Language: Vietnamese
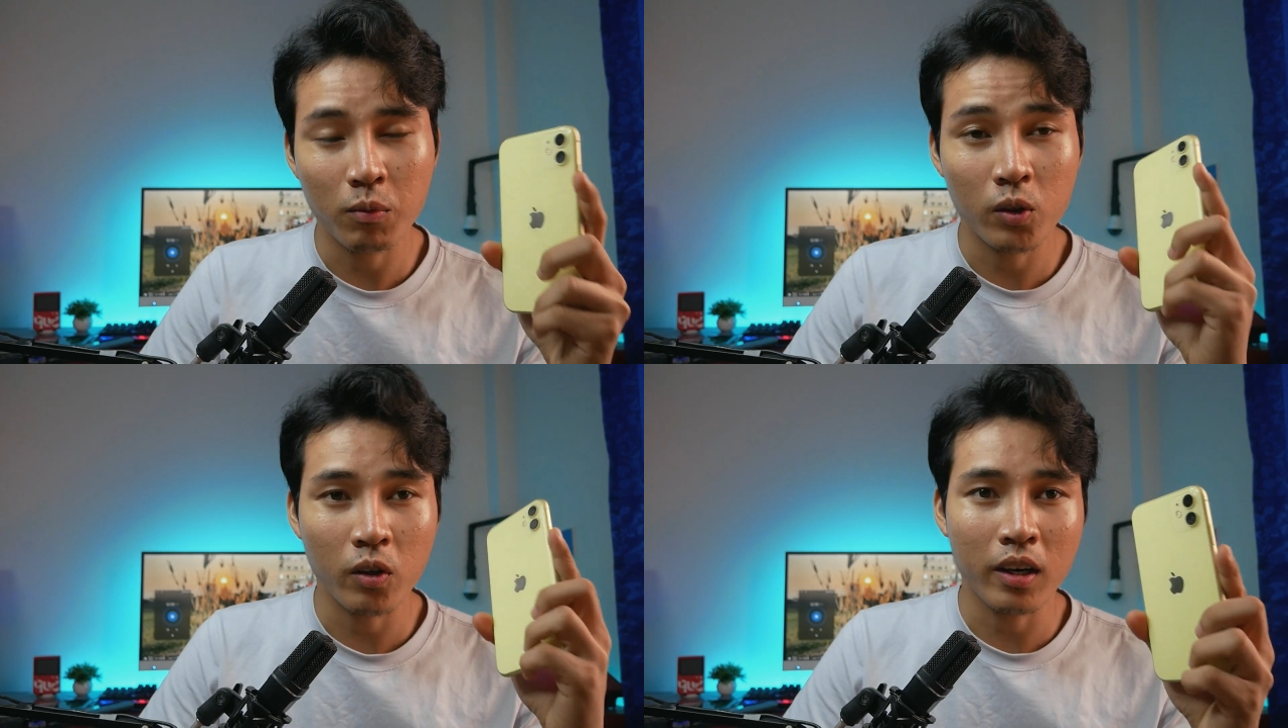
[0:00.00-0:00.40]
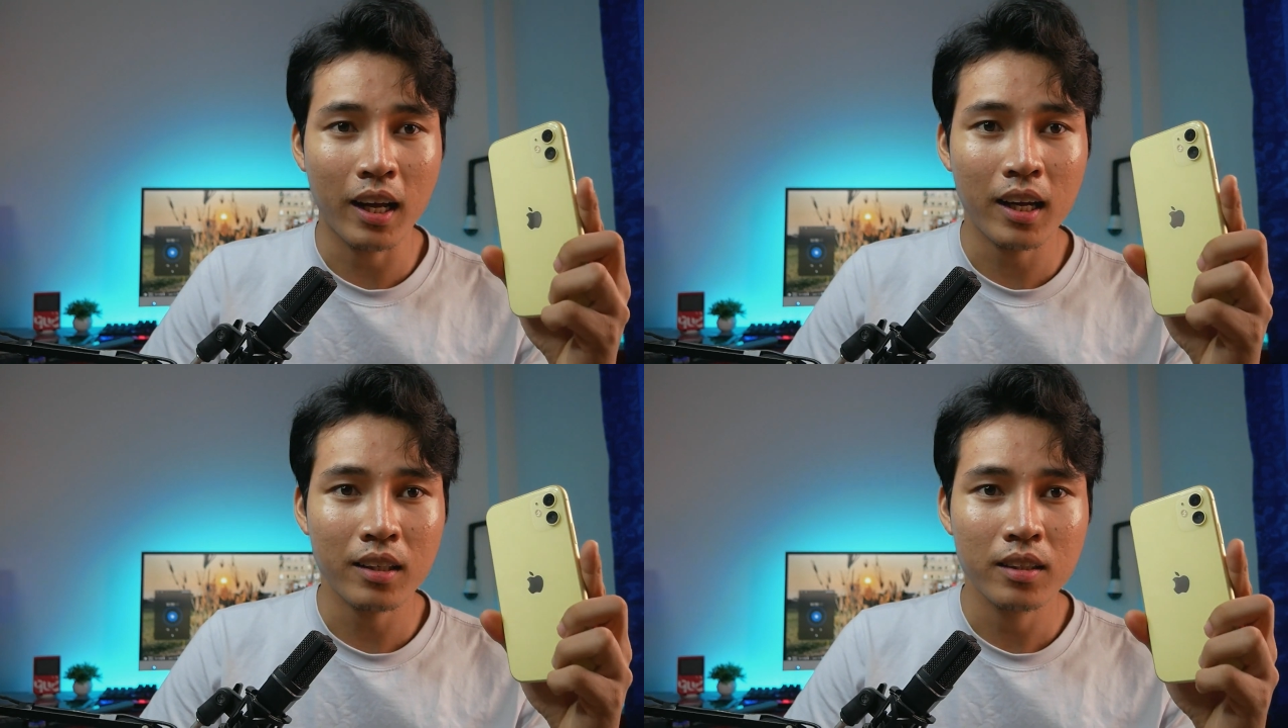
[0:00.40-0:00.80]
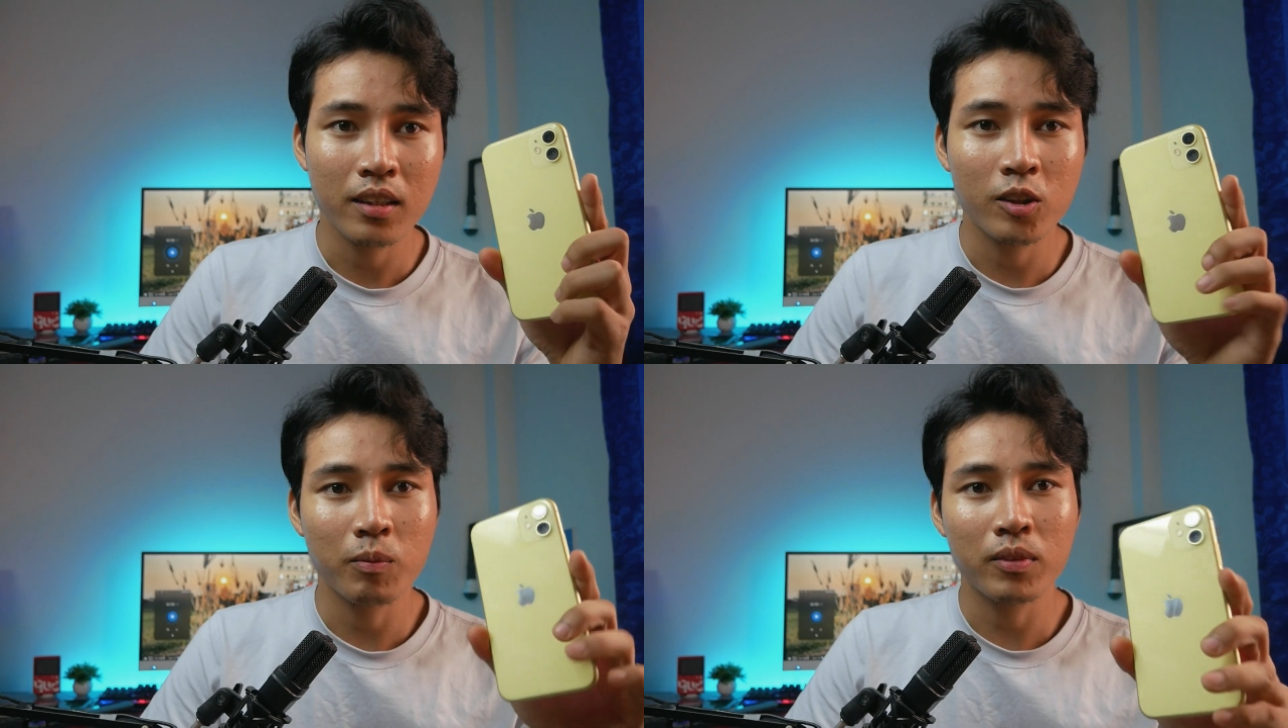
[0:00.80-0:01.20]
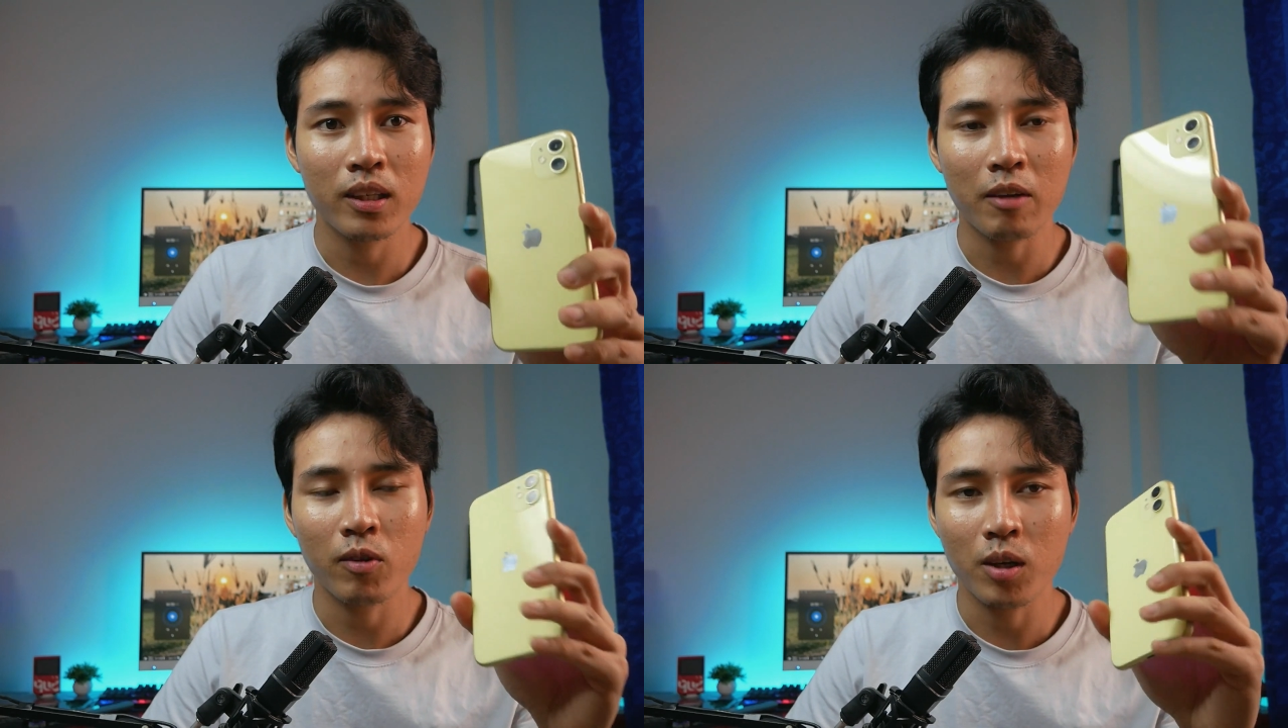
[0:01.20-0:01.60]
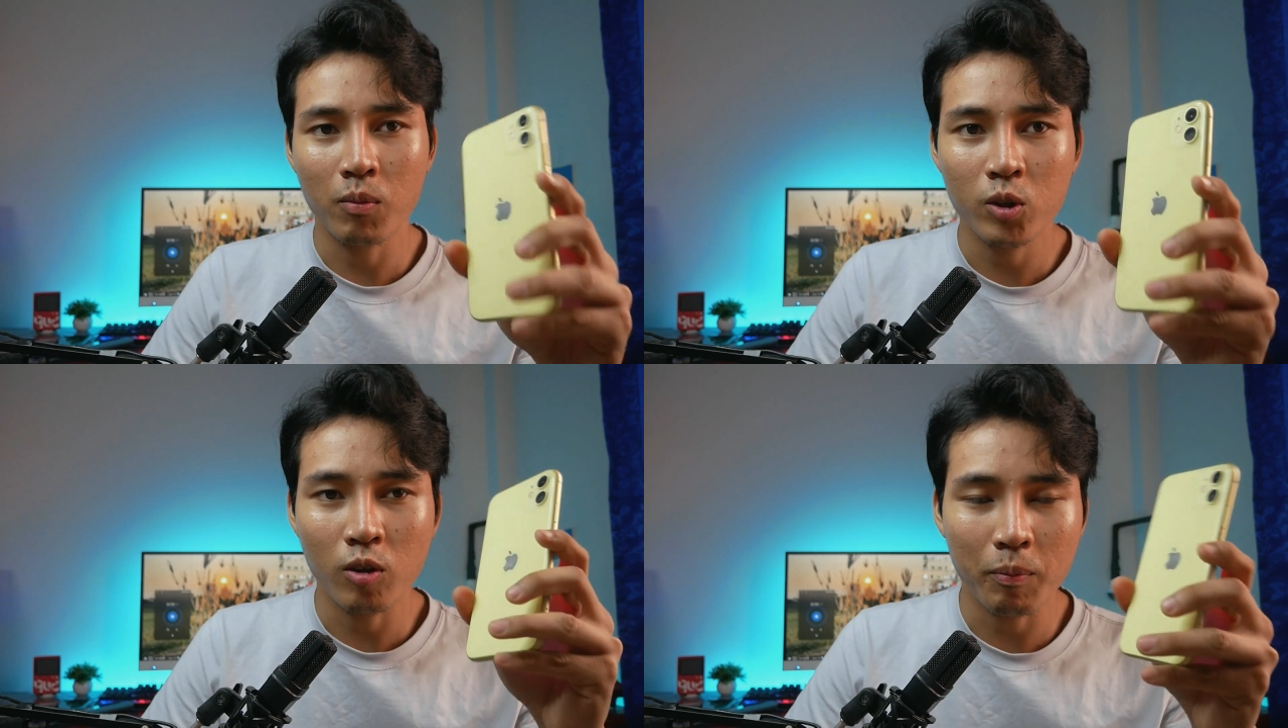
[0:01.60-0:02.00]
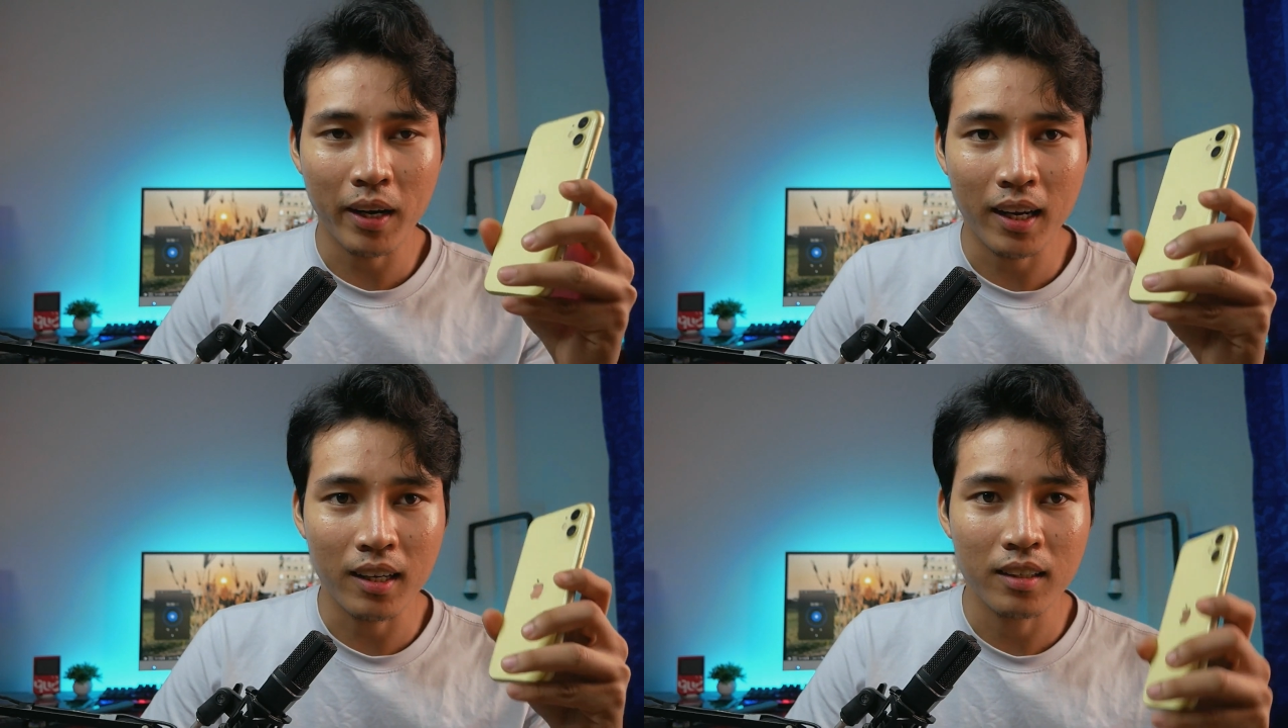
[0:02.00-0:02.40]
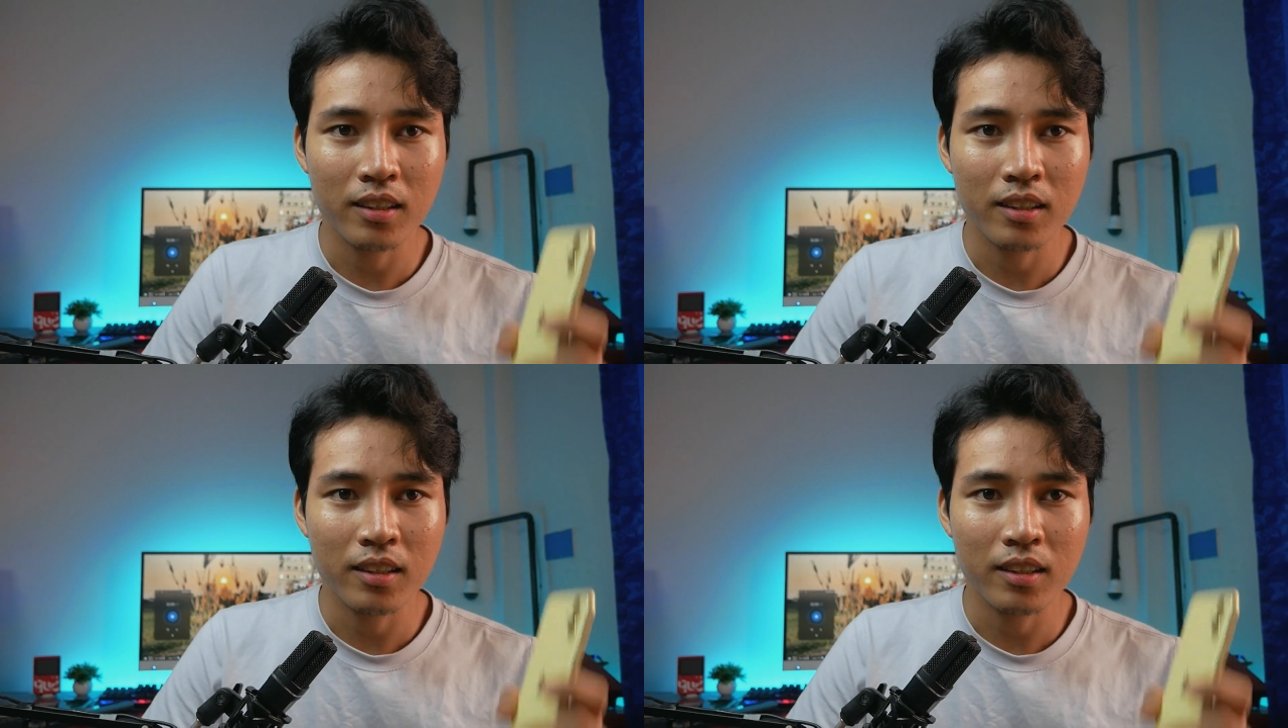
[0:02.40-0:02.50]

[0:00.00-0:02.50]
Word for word: buồn rồi lá nhóm tin iPhone nó mũi vào para